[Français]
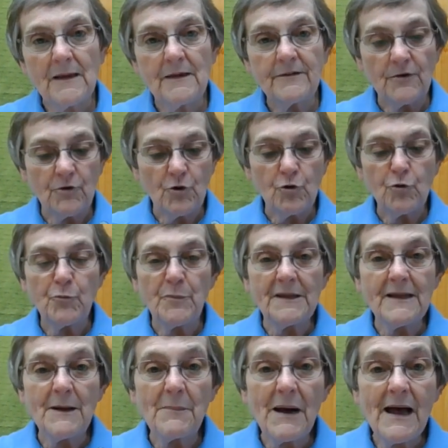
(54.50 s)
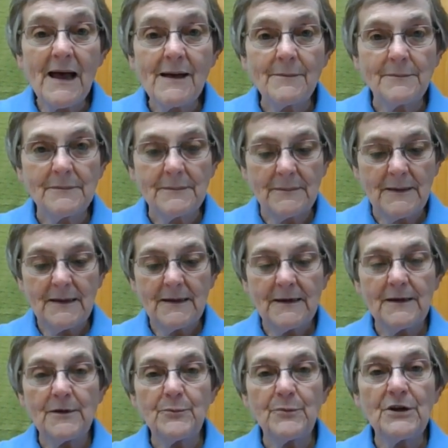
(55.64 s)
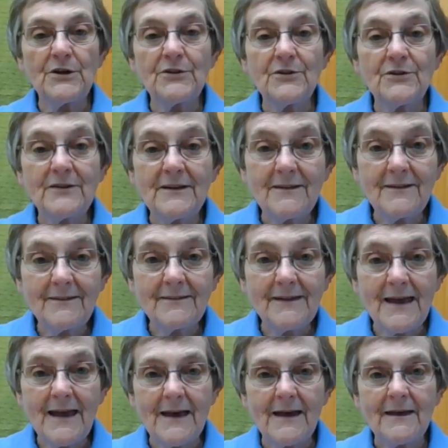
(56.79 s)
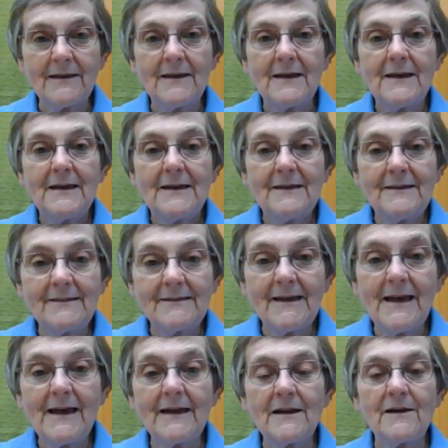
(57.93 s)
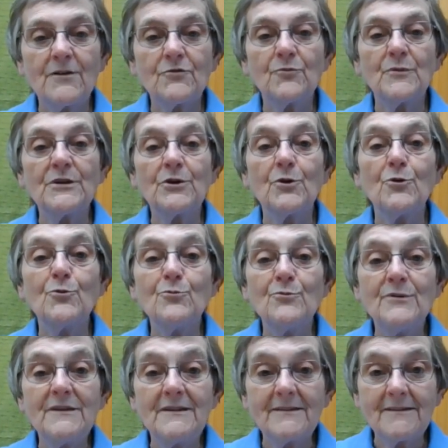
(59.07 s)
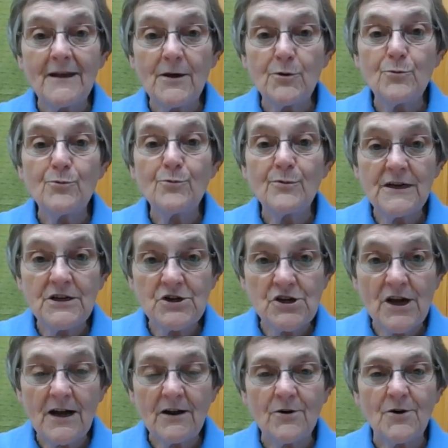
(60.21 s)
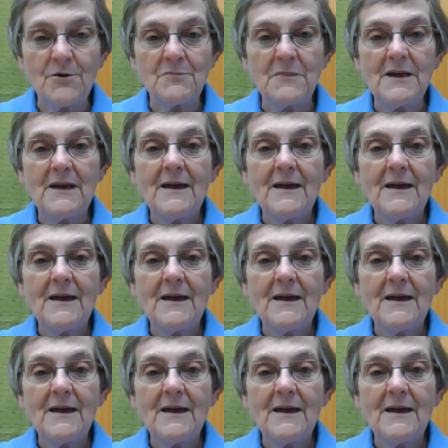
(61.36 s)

Il s'est occupé d'Abraham, il lui a donné Isaac. Isaac ensuite a eu Isaïe et Jacob.